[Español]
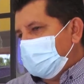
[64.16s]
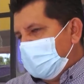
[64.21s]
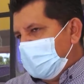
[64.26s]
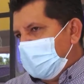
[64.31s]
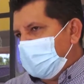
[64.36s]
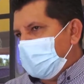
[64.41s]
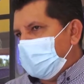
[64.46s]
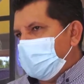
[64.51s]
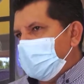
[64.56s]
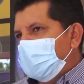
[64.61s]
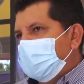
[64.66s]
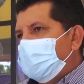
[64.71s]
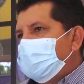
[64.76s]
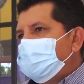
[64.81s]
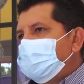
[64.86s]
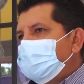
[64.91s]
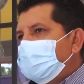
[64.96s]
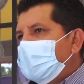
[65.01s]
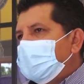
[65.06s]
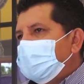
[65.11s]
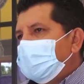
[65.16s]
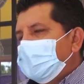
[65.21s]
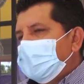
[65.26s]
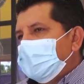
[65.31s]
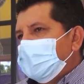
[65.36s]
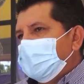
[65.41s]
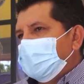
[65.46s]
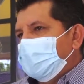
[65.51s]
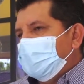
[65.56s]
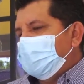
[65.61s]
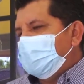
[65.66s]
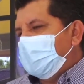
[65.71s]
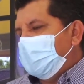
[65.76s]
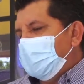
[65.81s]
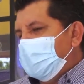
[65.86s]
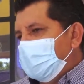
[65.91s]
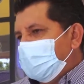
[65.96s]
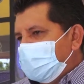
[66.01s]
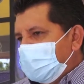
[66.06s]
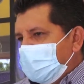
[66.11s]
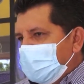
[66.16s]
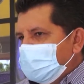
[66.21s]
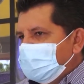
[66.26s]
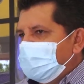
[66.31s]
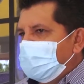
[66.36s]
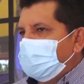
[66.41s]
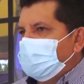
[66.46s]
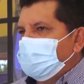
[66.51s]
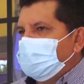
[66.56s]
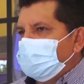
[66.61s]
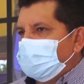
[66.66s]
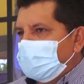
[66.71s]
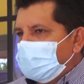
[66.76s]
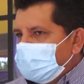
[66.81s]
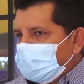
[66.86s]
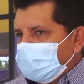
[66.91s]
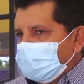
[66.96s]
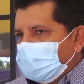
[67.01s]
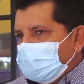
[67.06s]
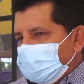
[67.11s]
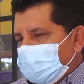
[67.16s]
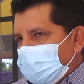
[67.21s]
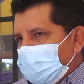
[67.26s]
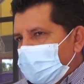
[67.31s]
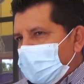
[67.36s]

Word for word: tiene la propia universidad y también a través de consorcios.